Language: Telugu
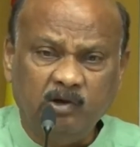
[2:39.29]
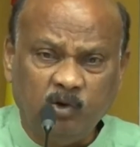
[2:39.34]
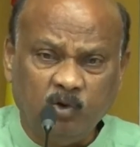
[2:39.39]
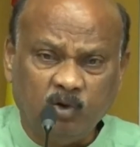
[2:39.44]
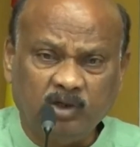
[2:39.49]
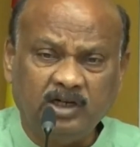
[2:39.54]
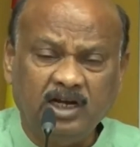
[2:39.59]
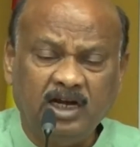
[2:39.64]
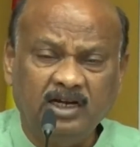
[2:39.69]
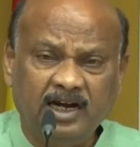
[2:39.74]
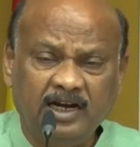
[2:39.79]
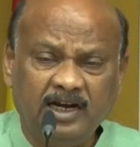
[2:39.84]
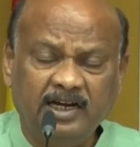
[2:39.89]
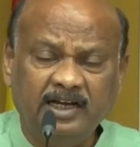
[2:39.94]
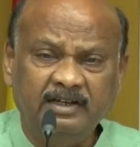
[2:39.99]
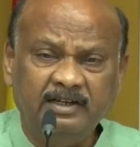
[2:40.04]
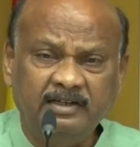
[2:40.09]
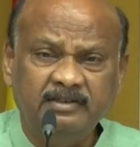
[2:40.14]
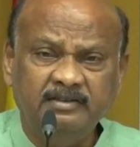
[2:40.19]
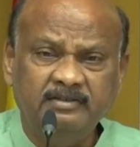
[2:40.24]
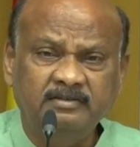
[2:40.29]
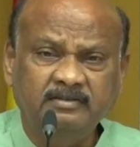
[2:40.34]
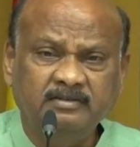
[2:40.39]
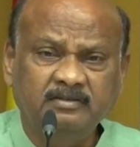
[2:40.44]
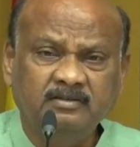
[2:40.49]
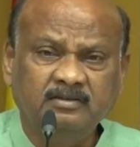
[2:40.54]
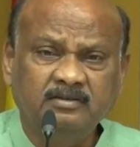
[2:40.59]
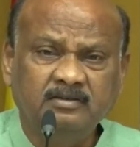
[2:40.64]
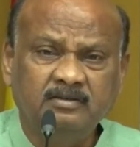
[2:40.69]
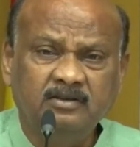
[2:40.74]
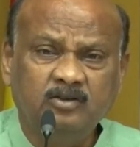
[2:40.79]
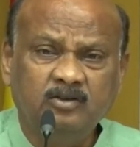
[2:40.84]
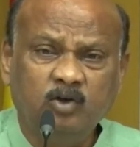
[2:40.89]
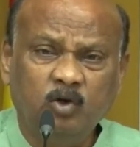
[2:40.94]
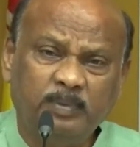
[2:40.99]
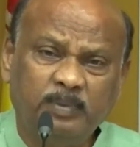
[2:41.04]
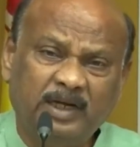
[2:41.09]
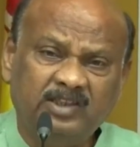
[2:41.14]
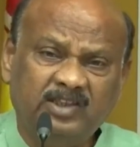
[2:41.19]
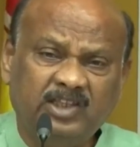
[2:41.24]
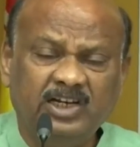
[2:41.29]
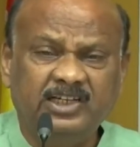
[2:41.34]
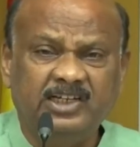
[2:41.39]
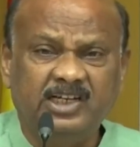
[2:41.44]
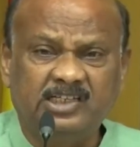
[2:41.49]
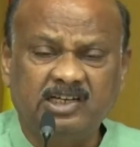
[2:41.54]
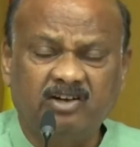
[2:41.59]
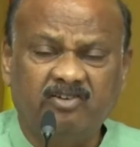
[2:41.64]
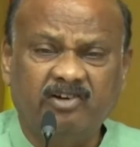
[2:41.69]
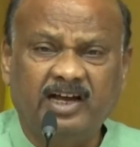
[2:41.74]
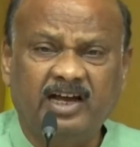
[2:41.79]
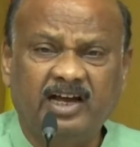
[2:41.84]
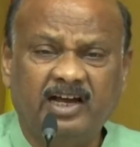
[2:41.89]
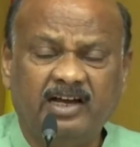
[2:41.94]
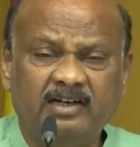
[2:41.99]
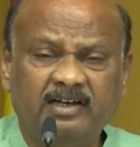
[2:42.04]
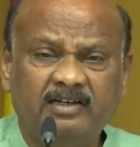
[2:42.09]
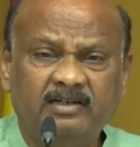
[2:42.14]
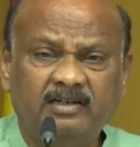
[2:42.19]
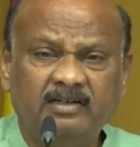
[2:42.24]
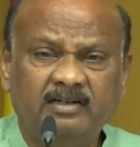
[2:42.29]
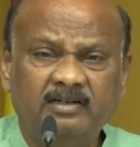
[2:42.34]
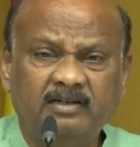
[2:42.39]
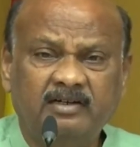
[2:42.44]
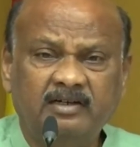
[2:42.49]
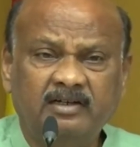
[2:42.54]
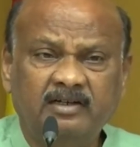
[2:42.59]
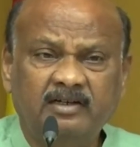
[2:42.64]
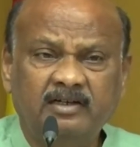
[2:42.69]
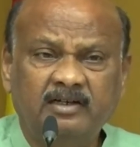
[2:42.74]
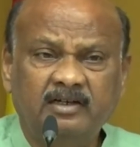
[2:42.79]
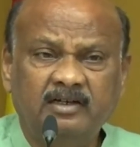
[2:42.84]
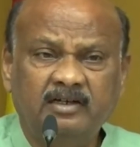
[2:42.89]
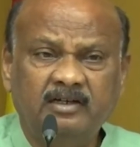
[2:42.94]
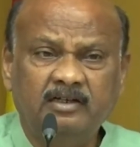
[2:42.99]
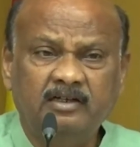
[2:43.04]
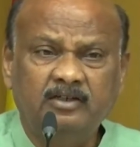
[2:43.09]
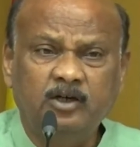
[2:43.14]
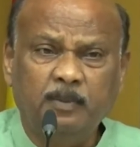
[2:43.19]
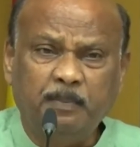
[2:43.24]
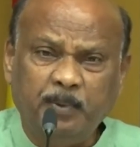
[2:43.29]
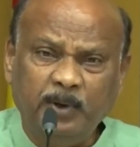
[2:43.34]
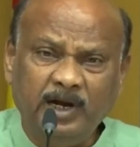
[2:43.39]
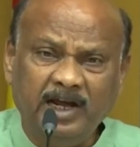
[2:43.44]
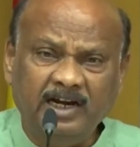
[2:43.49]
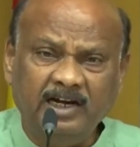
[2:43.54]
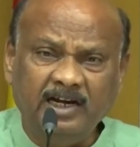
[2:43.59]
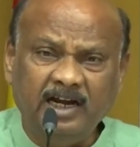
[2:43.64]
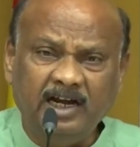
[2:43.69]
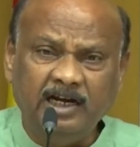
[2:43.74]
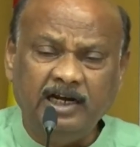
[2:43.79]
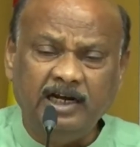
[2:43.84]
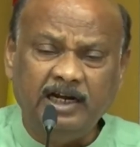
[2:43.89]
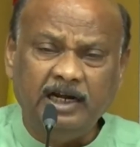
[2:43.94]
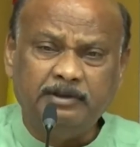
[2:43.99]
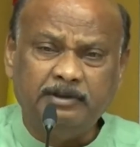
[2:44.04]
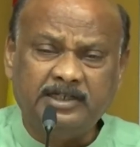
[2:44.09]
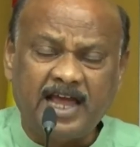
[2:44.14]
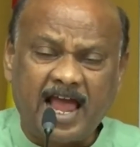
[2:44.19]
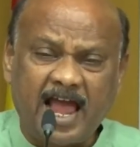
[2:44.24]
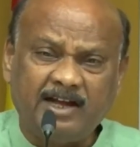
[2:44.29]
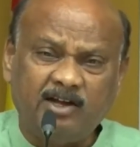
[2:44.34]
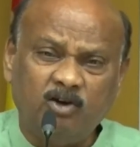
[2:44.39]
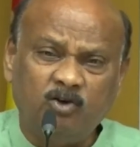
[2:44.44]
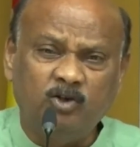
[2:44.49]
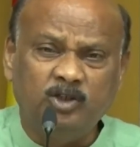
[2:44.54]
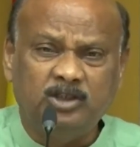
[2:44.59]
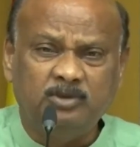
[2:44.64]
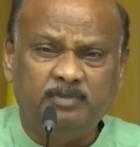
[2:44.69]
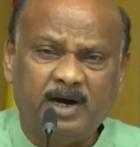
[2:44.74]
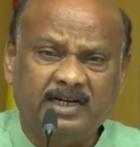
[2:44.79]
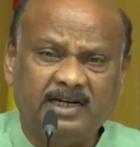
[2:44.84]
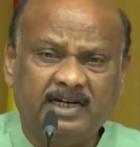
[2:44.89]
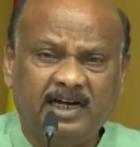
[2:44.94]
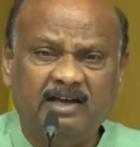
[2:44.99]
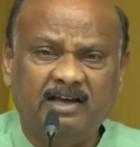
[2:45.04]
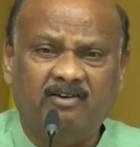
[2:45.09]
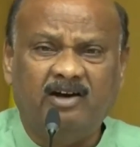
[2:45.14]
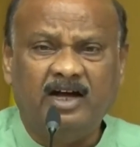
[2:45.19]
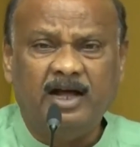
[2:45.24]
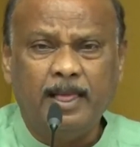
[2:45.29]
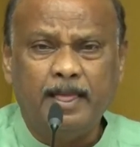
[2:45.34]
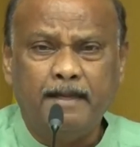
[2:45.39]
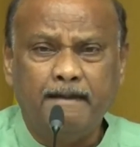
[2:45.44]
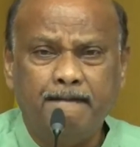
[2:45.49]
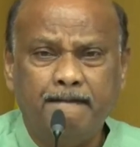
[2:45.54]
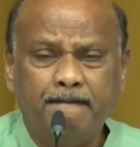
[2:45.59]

ఏ గుట్కా నాని నువ్వు మంత్రి చేసావయ్యా ఎప్పుడైనా నీ శాఖ గురించి మాట్లాడావా